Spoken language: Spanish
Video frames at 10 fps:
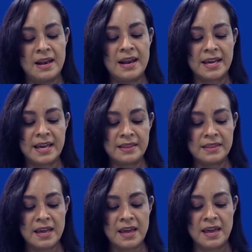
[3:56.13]
La
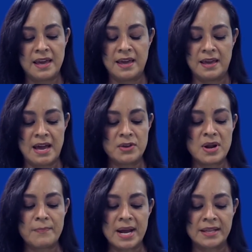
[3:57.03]
gente, eh, hay
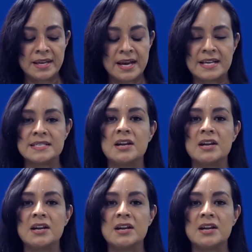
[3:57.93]
una práctica que se